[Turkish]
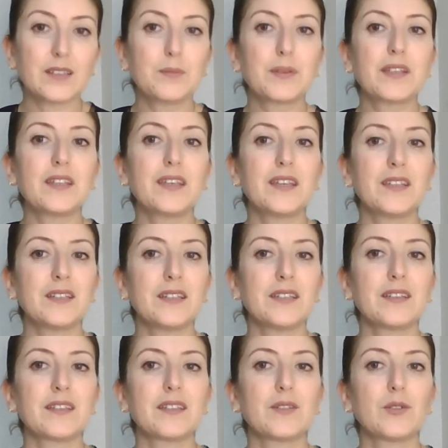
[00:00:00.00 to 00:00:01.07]
Tabii ki yeni
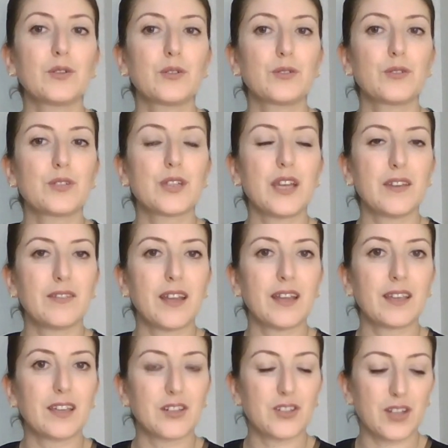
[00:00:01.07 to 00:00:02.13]
ayında dördüncü
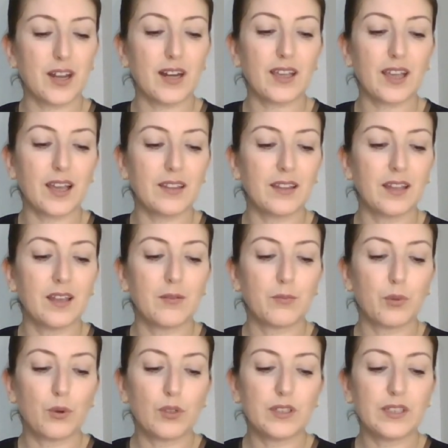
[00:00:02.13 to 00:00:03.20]
evden geçerken
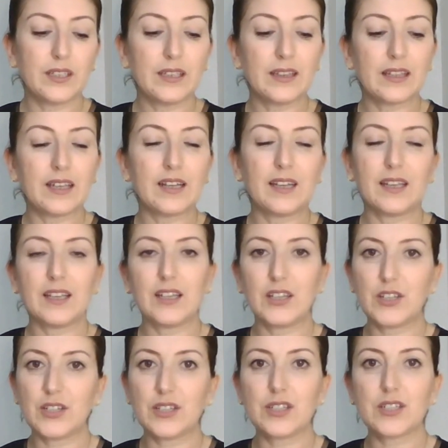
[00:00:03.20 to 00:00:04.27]
bu olayın da
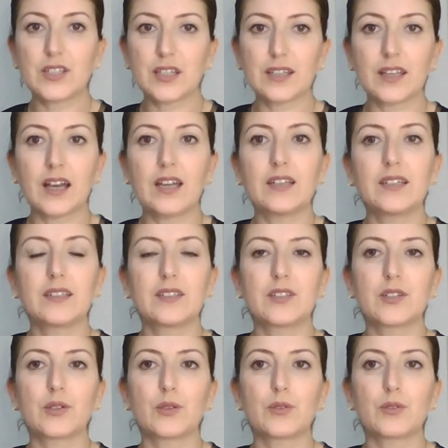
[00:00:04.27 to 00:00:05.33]
işin içine dahil
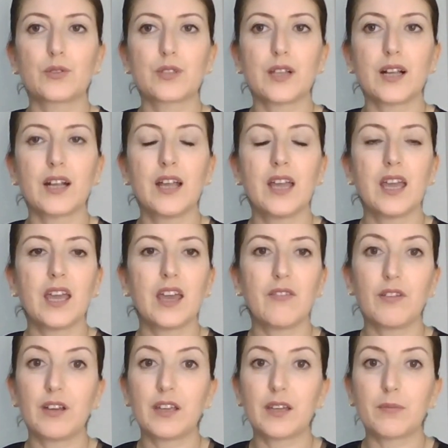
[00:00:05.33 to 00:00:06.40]
edecek olursak
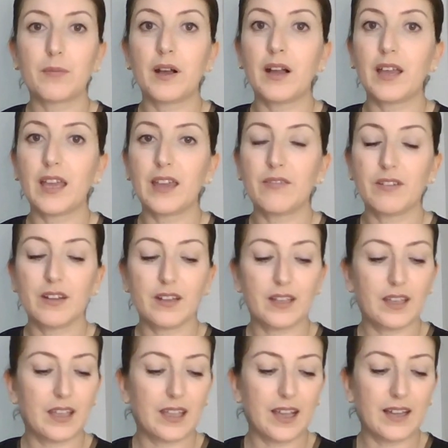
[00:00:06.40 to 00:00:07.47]
ev ayırma,
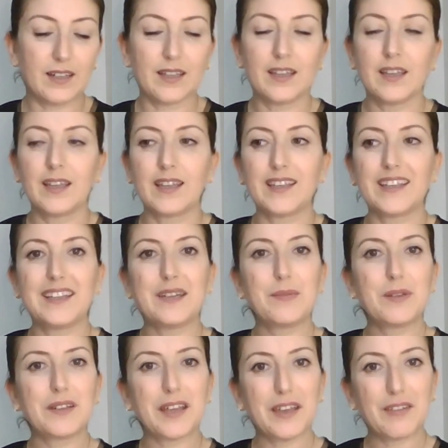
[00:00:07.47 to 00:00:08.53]
evli yani
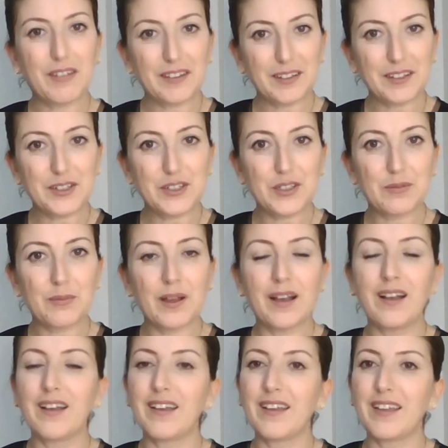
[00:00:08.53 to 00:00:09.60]
yeni bir eve
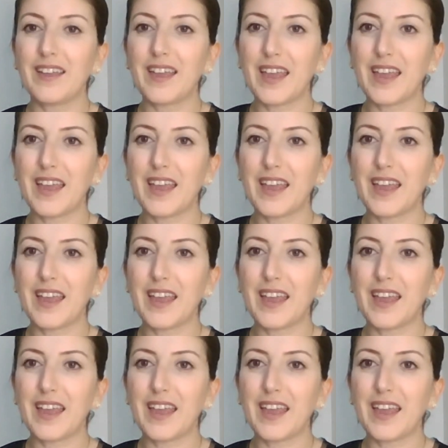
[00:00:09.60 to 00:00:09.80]
taşınma,